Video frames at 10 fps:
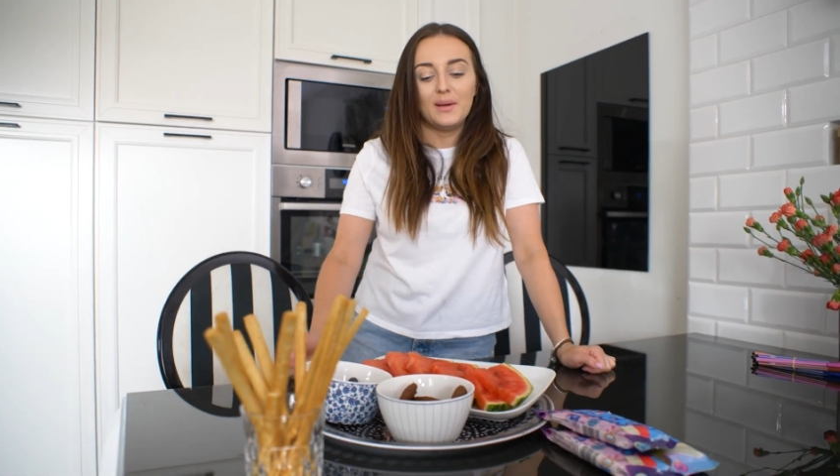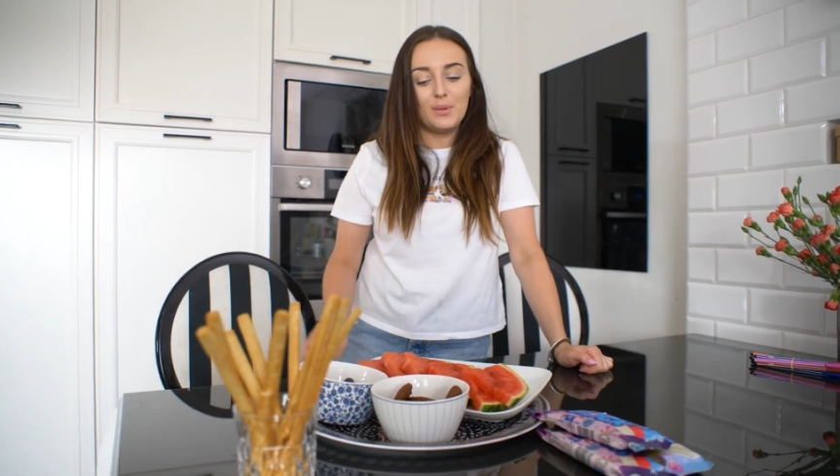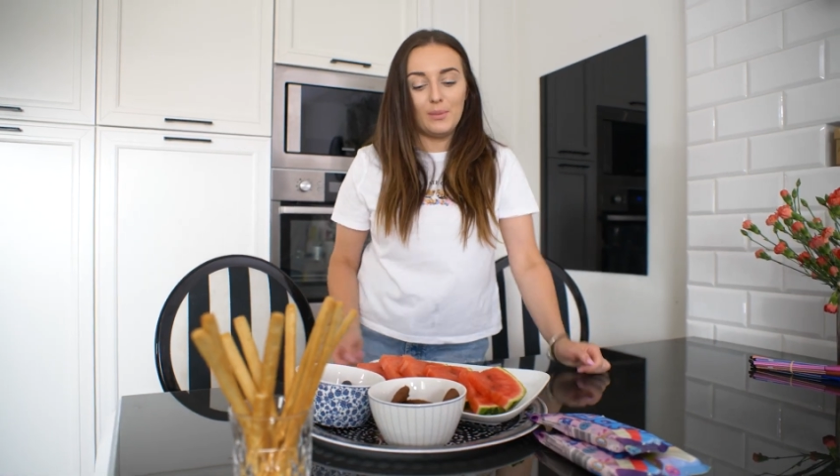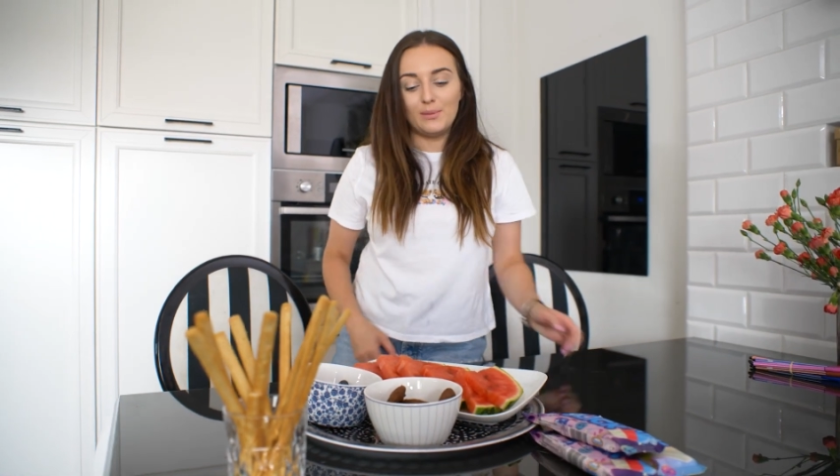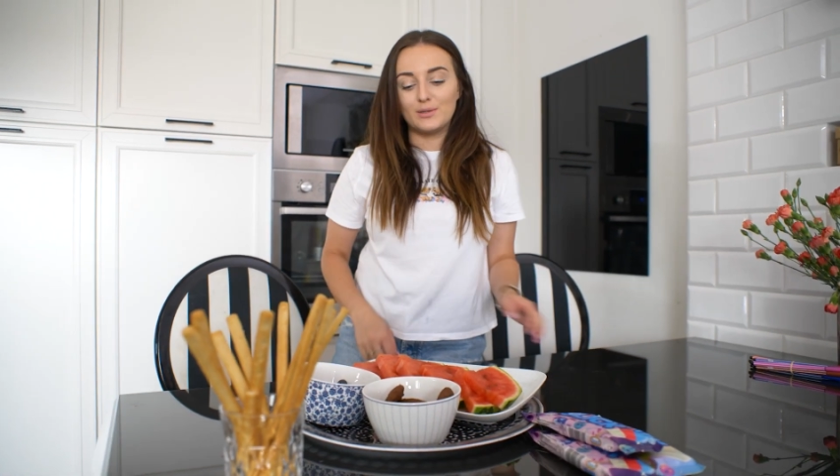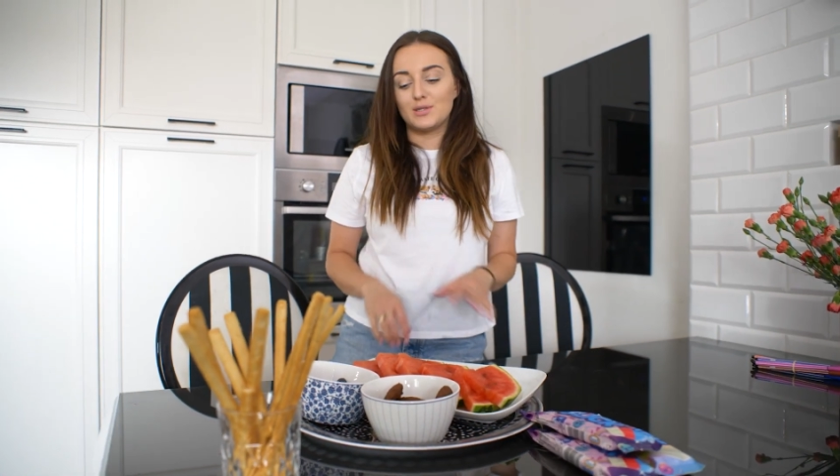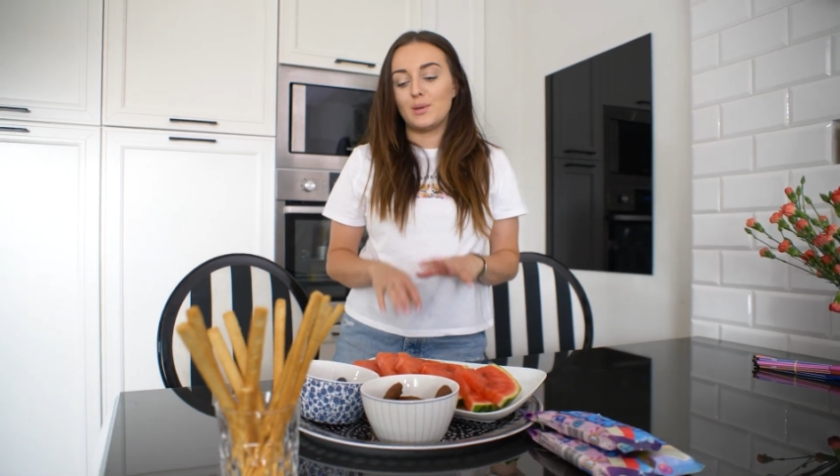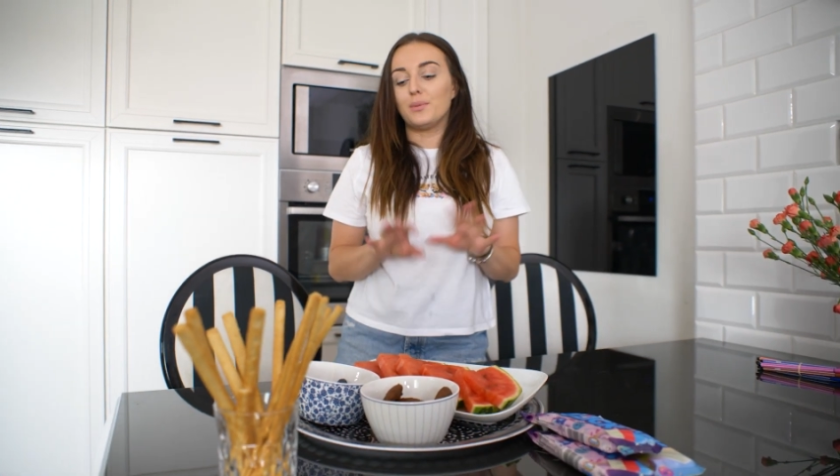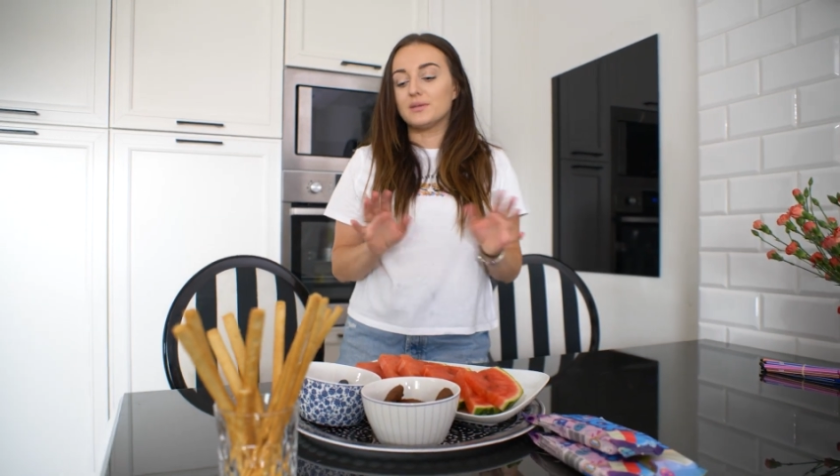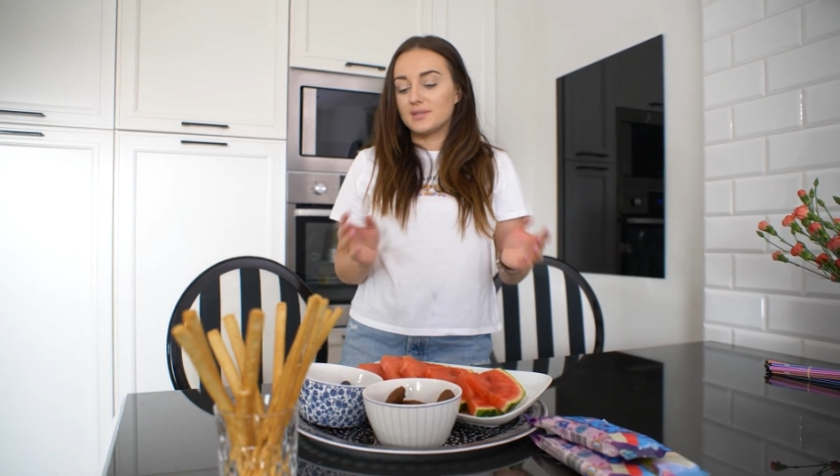Pomimo, że się
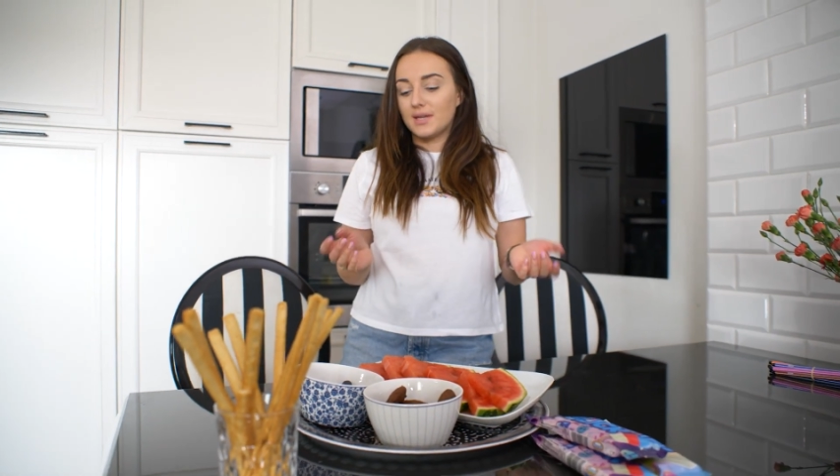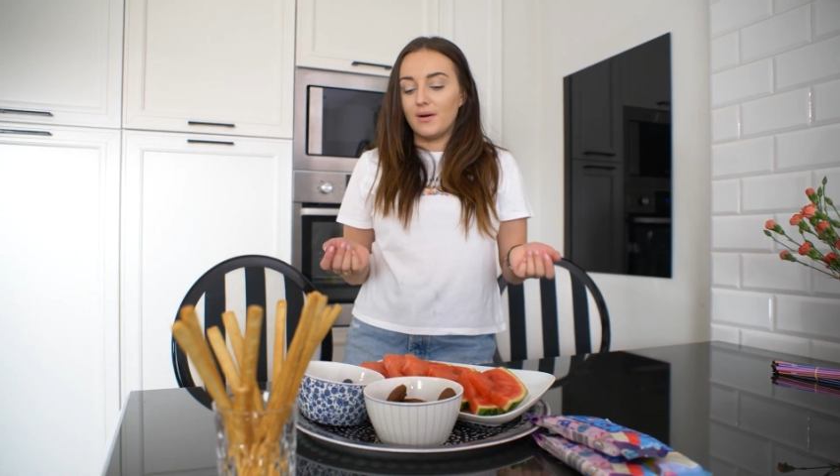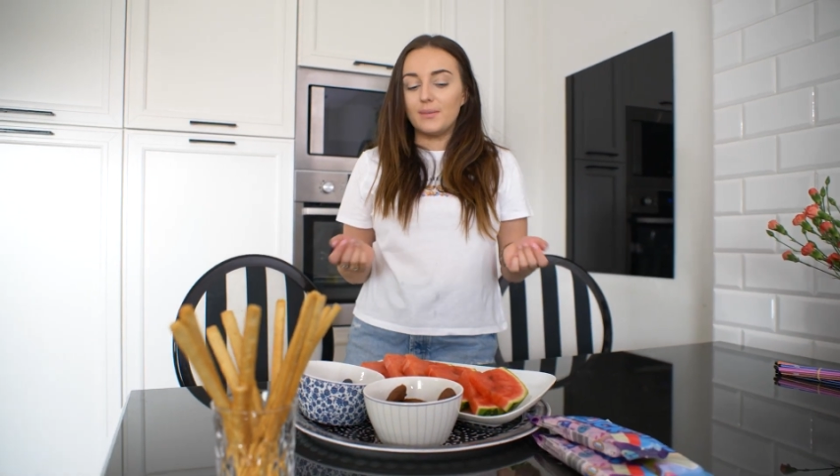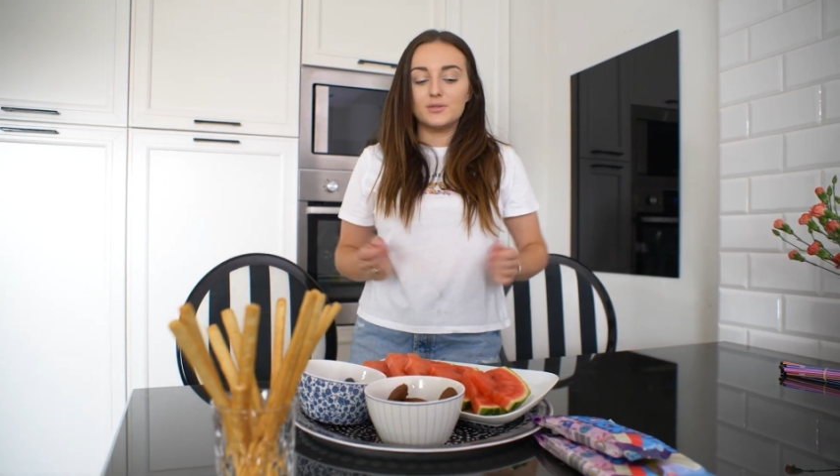postarałam,